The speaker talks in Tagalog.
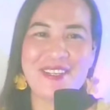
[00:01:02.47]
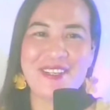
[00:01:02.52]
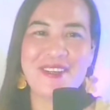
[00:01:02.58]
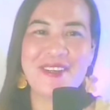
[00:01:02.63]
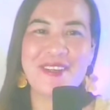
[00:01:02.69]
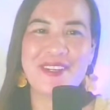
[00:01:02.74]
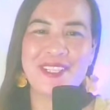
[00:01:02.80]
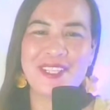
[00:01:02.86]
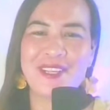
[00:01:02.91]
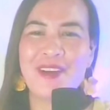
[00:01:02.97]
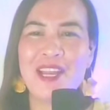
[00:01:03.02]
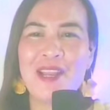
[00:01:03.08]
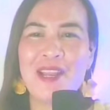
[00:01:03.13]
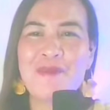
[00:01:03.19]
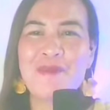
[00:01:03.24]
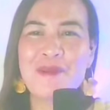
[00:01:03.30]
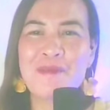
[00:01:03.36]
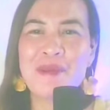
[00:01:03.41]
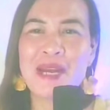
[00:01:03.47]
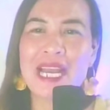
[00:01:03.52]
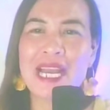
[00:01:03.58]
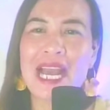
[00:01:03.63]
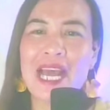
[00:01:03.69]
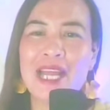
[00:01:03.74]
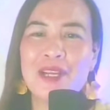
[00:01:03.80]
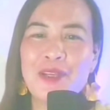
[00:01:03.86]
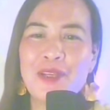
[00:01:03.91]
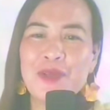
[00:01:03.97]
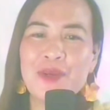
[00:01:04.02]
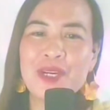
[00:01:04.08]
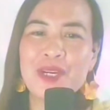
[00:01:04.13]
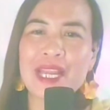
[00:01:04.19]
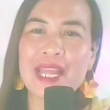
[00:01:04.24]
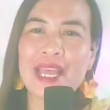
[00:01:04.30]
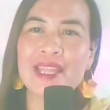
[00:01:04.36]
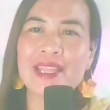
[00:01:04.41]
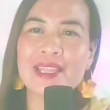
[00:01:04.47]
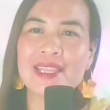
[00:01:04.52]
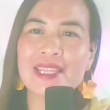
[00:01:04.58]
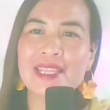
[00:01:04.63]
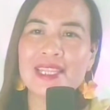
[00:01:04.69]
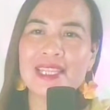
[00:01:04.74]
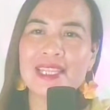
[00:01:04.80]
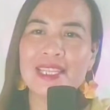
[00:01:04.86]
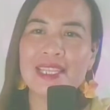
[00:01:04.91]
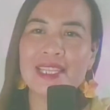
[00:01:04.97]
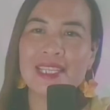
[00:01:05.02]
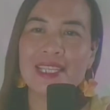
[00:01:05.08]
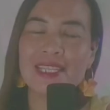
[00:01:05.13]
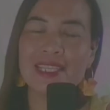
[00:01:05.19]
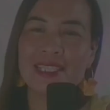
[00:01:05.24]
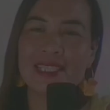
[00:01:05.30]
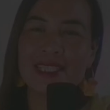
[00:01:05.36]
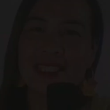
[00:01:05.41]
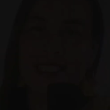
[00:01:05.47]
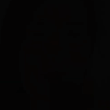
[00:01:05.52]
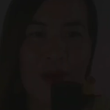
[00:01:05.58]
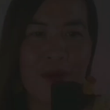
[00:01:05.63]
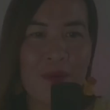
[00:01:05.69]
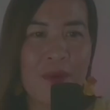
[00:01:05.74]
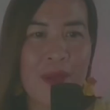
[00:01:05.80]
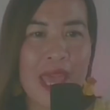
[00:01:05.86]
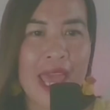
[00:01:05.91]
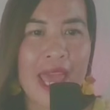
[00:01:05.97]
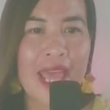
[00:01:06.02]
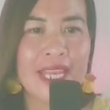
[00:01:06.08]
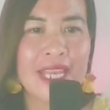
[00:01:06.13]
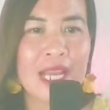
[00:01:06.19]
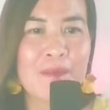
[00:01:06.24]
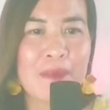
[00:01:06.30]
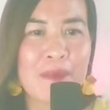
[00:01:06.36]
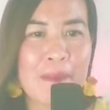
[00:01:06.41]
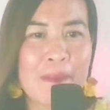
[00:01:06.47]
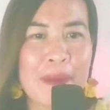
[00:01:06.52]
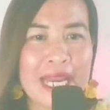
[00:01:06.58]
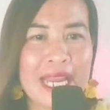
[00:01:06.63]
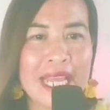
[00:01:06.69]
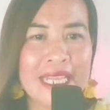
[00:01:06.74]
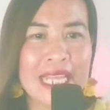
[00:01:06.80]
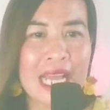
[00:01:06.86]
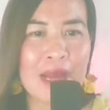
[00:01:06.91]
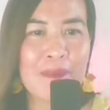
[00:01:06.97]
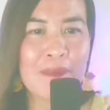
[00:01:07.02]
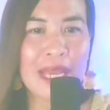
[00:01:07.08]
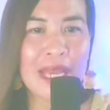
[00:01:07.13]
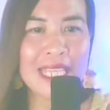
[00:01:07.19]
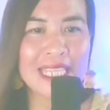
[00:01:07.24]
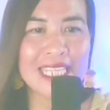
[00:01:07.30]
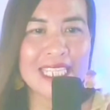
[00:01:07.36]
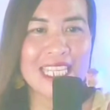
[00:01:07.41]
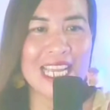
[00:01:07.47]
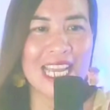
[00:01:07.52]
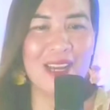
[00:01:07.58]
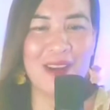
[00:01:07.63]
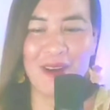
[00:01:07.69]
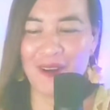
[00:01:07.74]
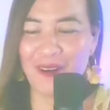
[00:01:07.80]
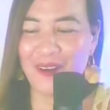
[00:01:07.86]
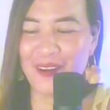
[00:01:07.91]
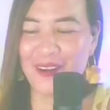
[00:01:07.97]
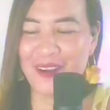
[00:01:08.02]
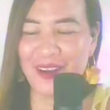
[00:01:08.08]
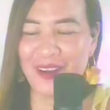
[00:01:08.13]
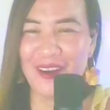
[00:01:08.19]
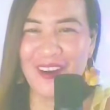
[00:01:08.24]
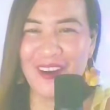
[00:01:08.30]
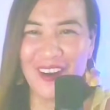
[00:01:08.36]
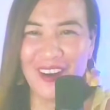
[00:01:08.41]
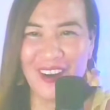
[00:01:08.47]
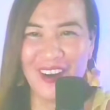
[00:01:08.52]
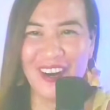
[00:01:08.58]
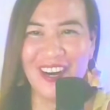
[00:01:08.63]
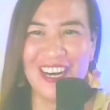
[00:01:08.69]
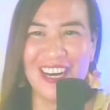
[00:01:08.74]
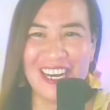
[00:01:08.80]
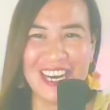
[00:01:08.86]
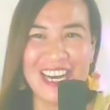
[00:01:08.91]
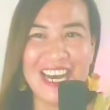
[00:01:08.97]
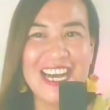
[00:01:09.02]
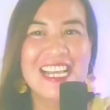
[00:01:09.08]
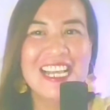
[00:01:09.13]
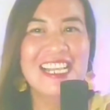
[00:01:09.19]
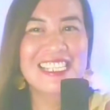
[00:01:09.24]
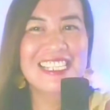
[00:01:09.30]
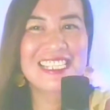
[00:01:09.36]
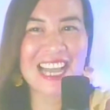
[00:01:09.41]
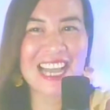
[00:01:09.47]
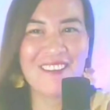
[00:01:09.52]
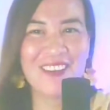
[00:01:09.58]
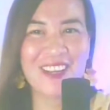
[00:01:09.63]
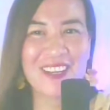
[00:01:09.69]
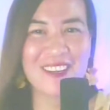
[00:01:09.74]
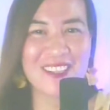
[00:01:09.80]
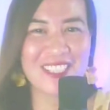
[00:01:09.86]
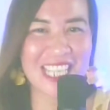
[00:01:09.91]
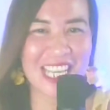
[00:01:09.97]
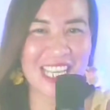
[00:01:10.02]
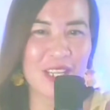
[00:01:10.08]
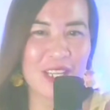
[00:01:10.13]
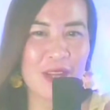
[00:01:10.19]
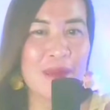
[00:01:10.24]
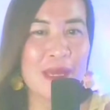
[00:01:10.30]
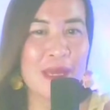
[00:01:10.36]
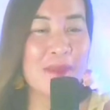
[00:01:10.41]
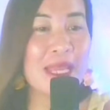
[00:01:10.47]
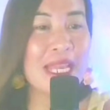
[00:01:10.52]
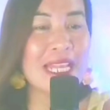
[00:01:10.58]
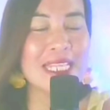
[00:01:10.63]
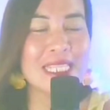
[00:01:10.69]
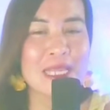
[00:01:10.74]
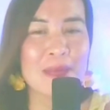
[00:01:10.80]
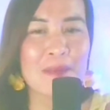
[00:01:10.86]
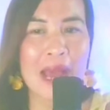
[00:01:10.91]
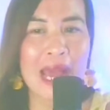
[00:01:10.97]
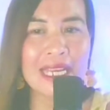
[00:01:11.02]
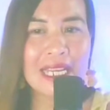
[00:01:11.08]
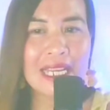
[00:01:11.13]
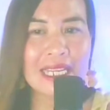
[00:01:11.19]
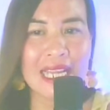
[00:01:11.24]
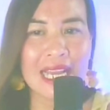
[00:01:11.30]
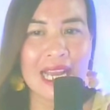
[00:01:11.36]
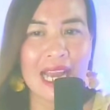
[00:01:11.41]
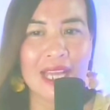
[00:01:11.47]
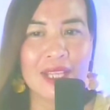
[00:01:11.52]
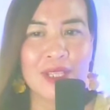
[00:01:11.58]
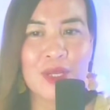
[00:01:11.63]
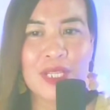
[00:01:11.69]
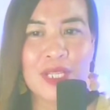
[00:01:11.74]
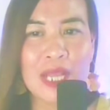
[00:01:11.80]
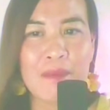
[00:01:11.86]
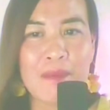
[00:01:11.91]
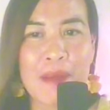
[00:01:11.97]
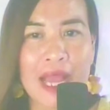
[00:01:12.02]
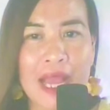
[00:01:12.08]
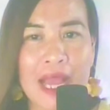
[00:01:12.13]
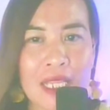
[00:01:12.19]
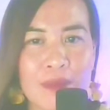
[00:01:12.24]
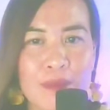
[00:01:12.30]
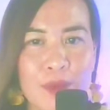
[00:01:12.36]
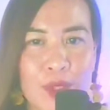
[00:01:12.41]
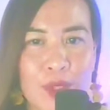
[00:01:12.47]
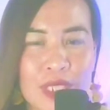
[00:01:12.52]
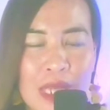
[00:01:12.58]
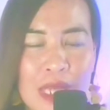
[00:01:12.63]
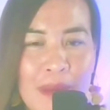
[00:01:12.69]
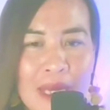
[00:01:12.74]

Hindi ko alam kung magkano yung rent. When nagpaparent ang kay DJ Hongkong, sabi ko sa inyo, bibili si Manang ng ano, ng pocketbook niya.